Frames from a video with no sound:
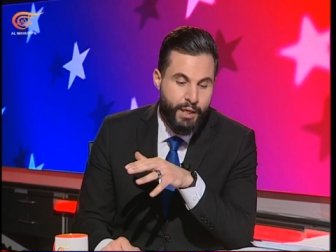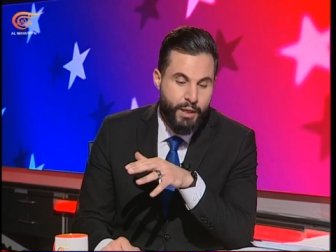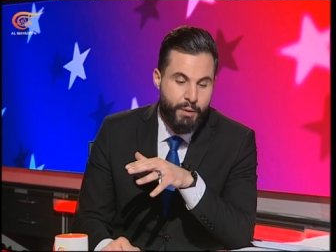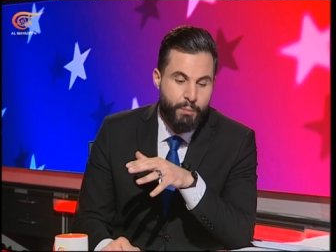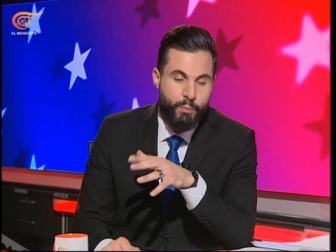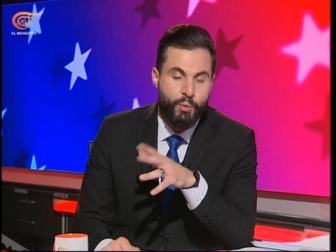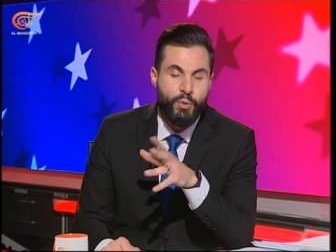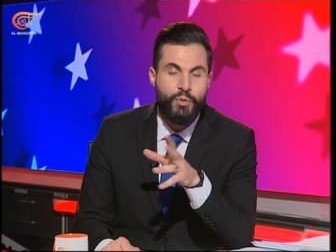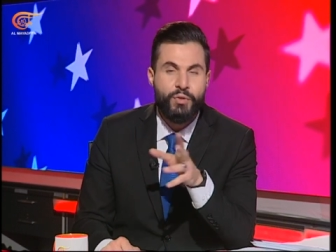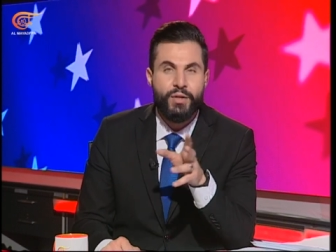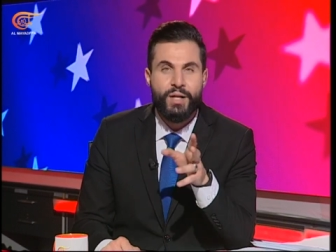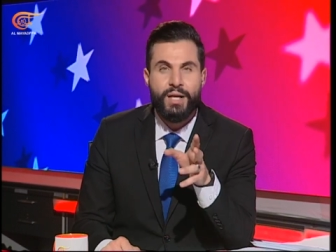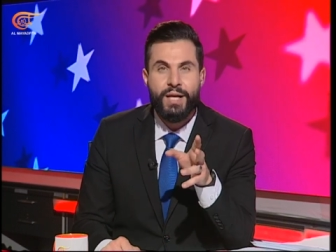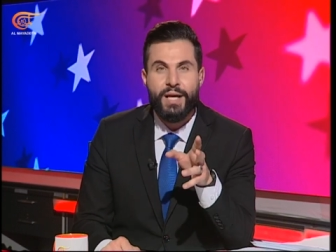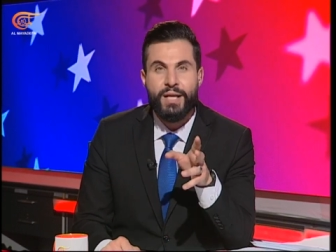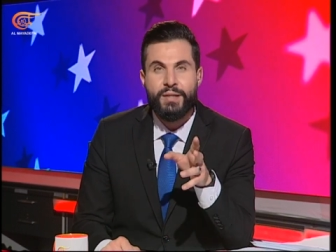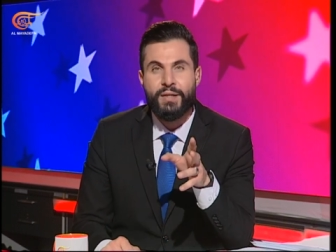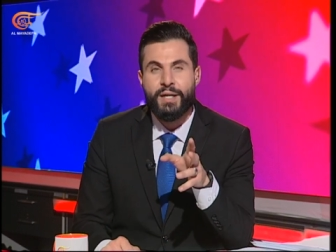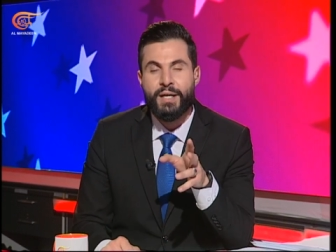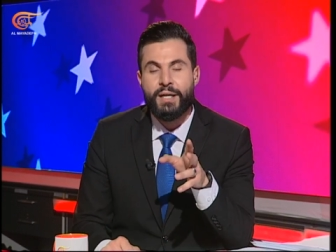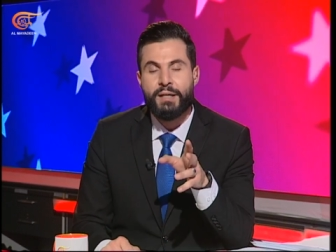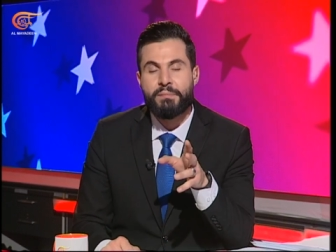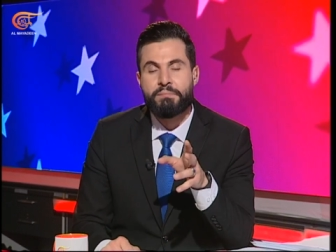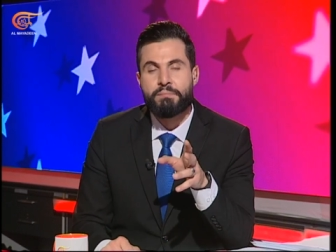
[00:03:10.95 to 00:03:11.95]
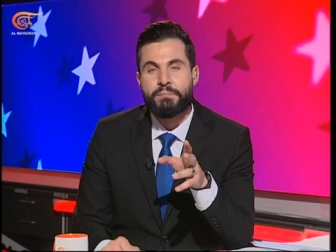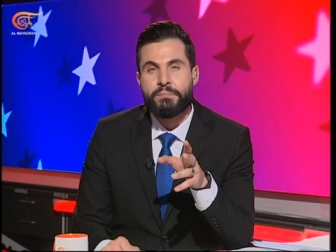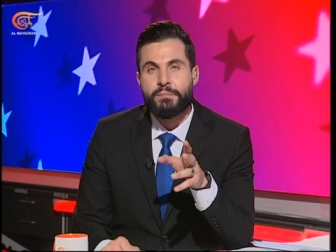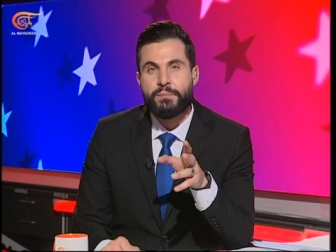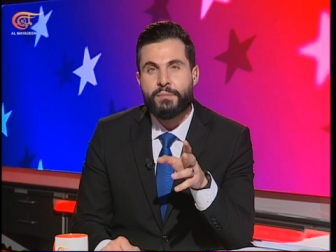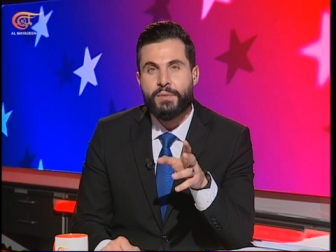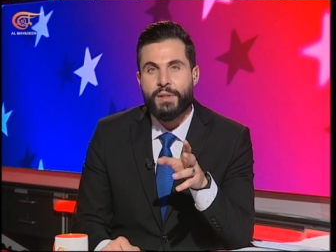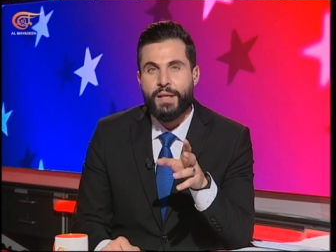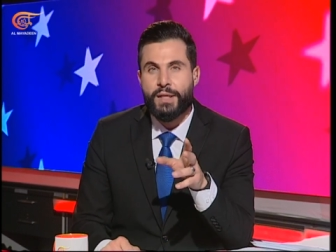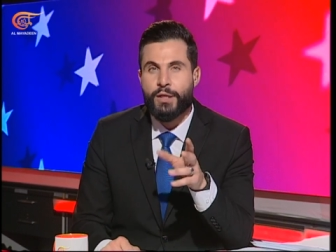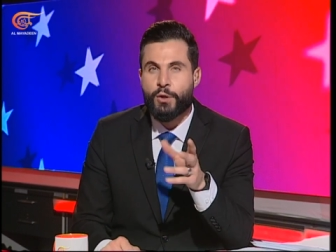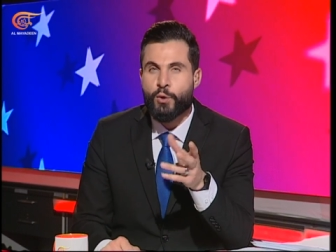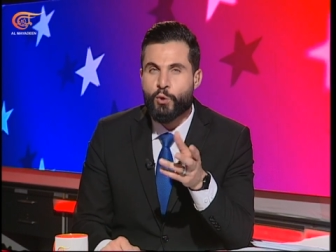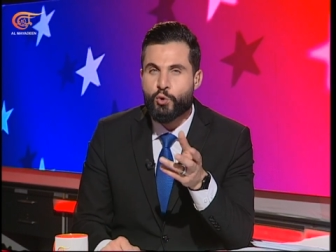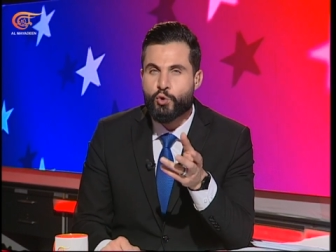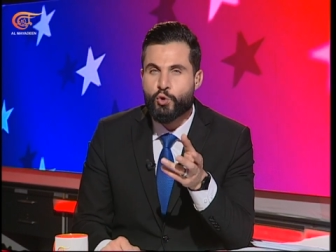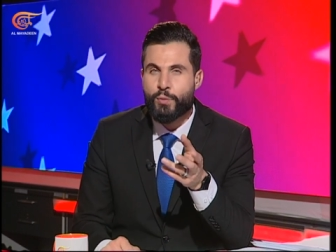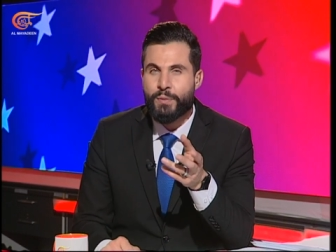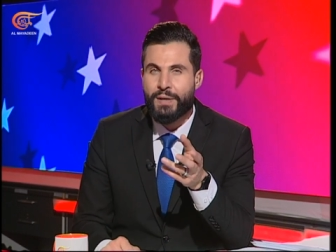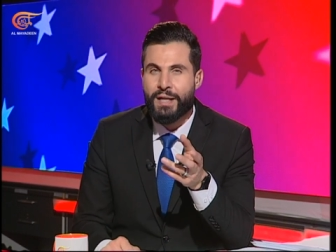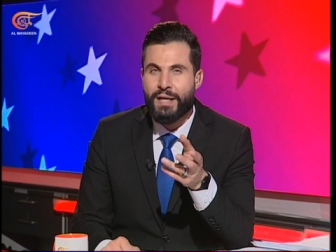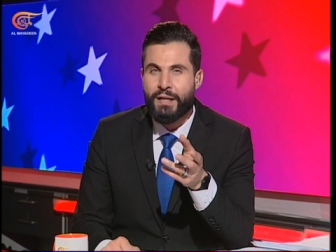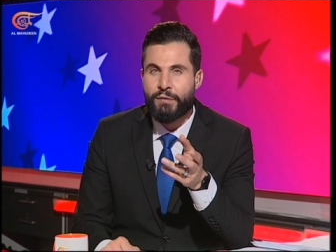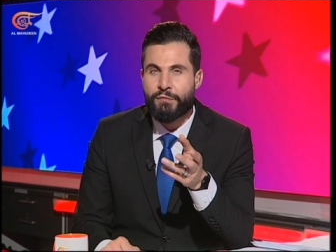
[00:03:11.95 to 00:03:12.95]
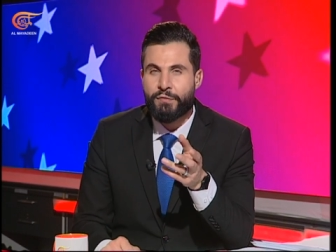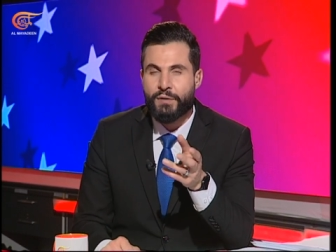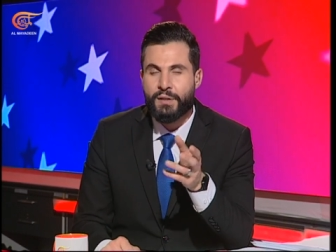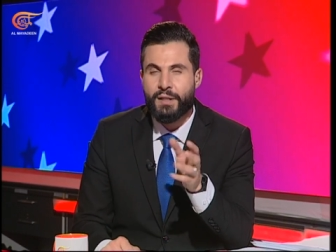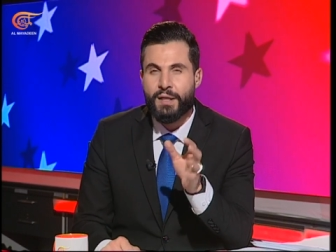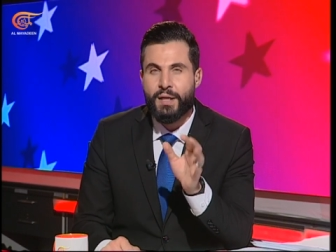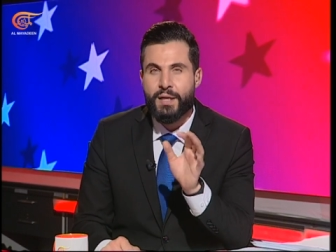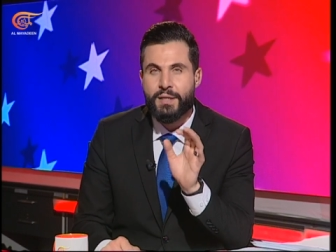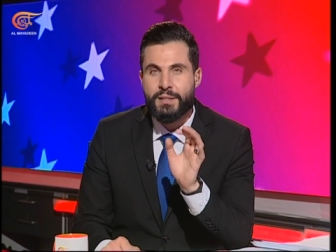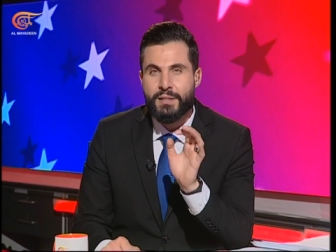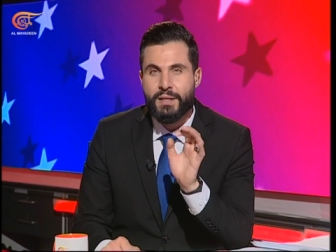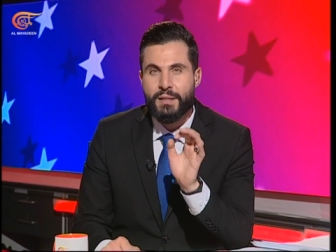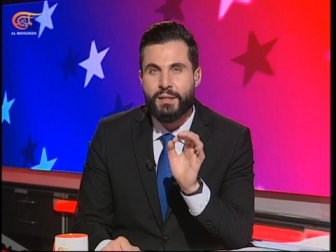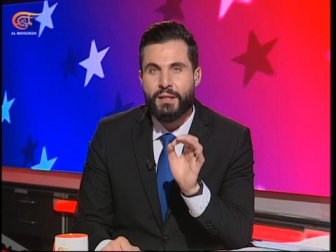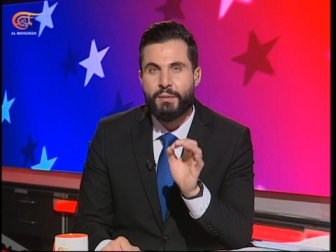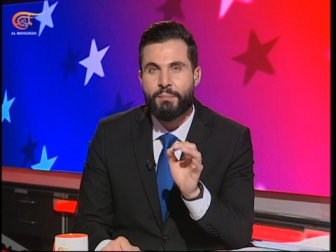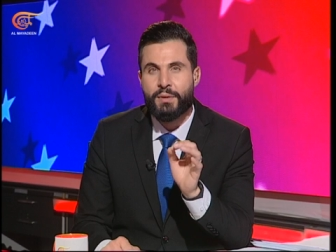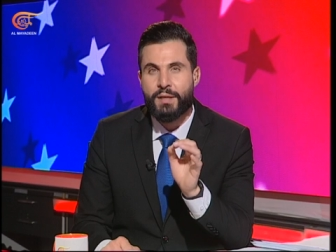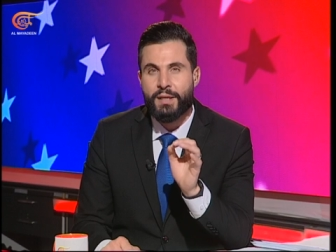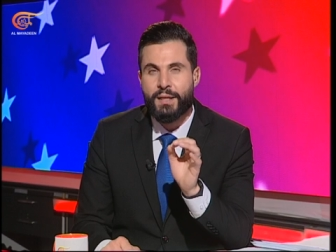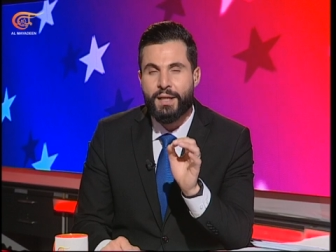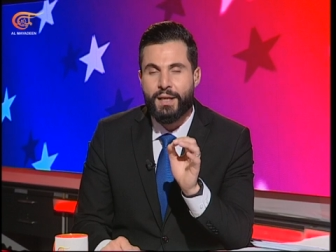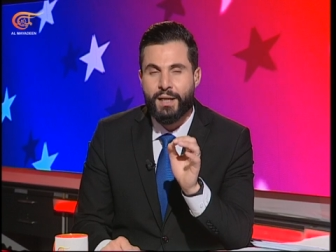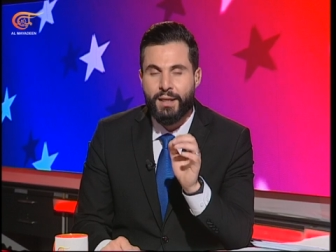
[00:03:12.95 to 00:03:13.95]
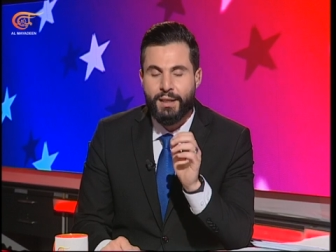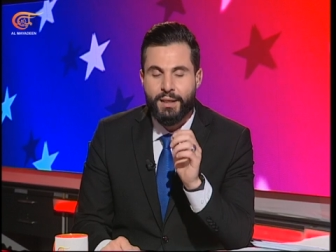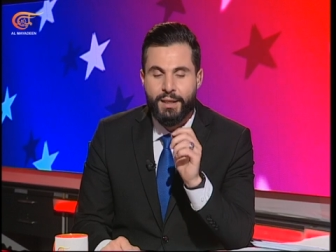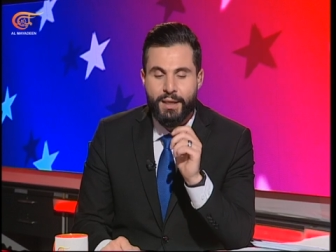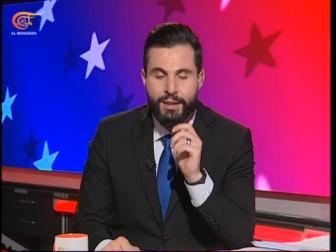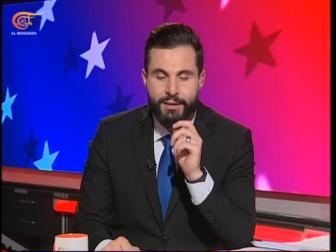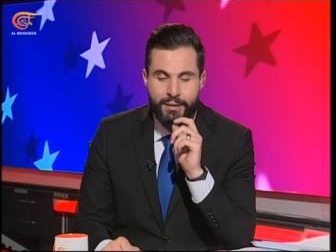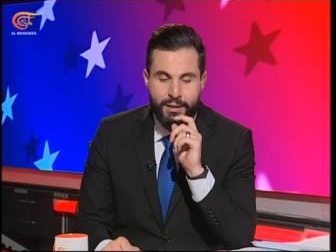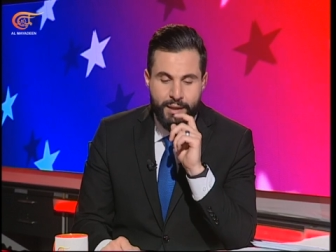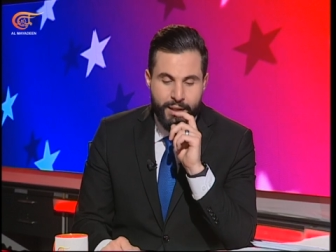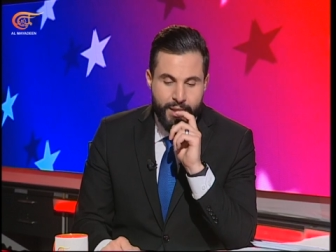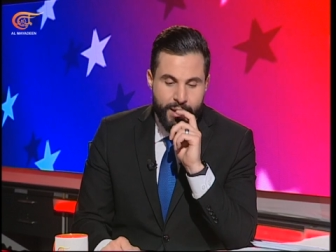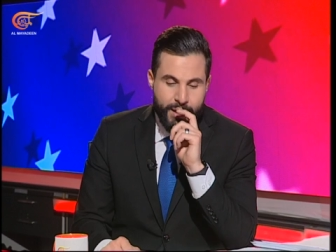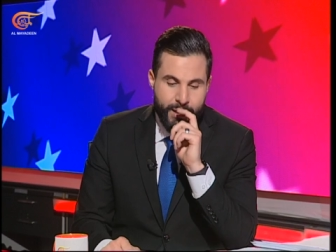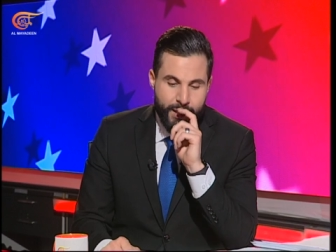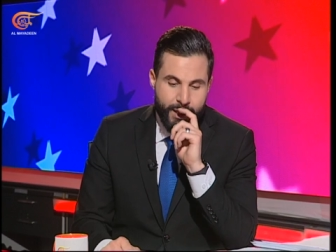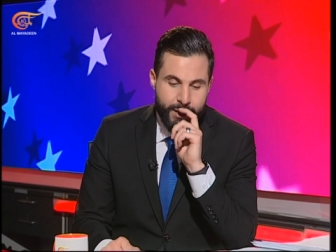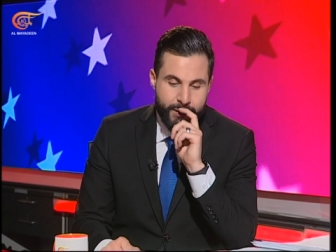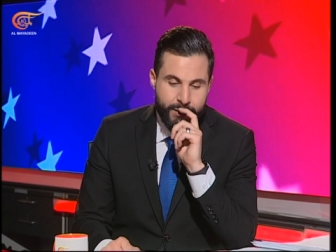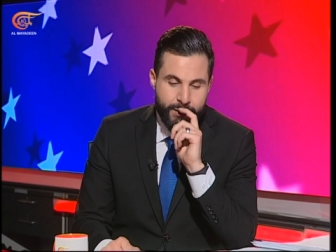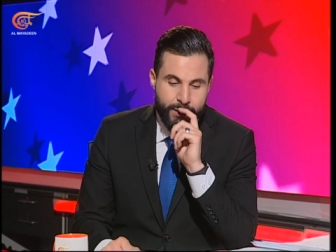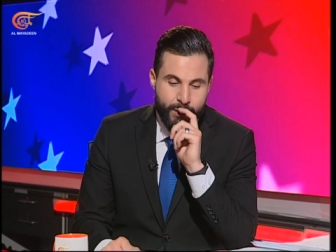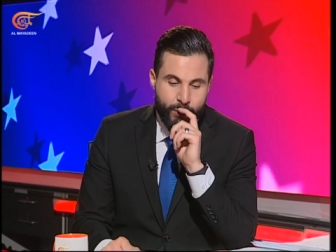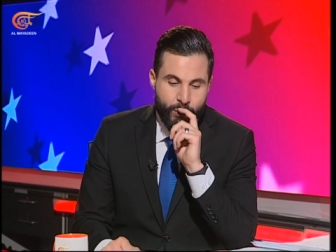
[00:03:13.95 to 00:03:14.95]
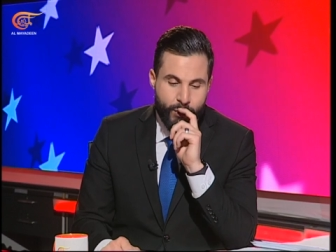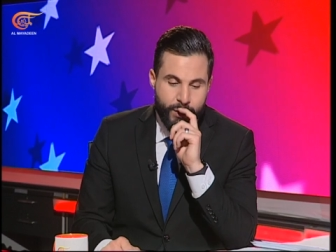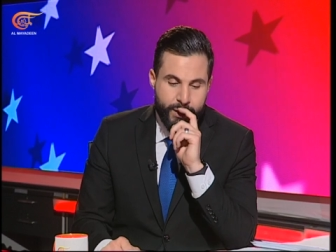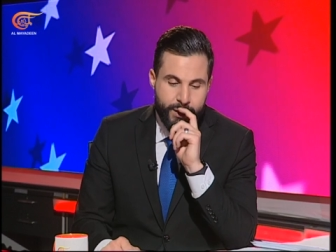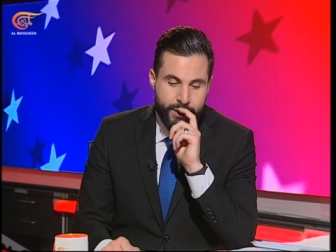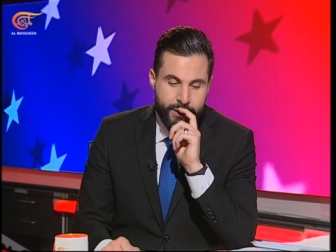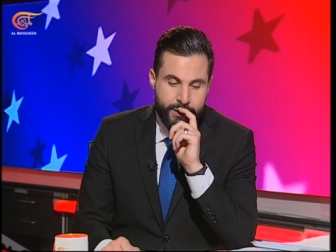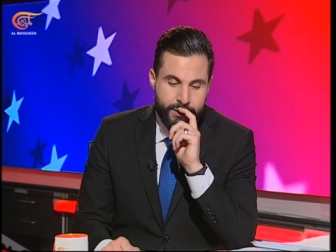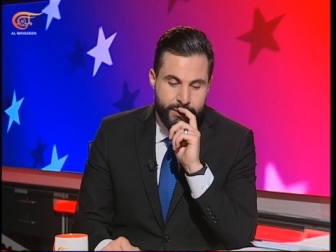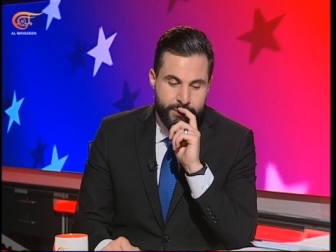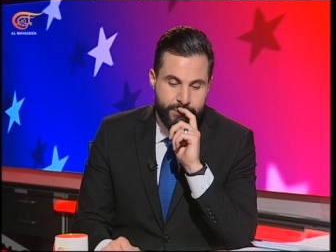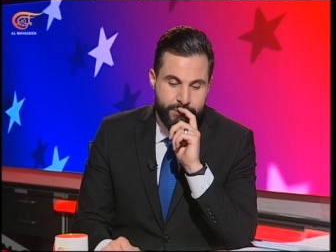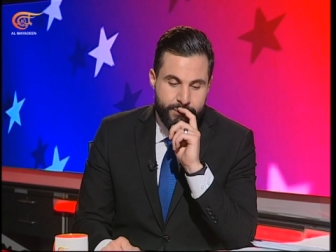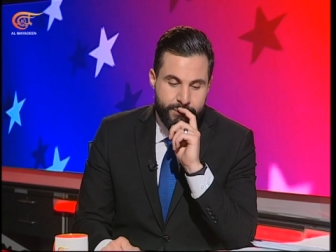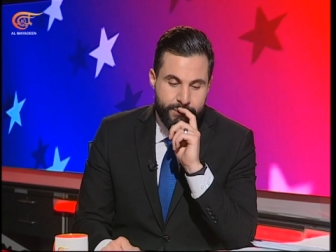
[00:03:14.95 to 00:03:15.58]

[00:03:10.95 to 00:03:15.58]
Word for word: منذر هذا يعني هجوم لافت خاصة من ناحية التوقيت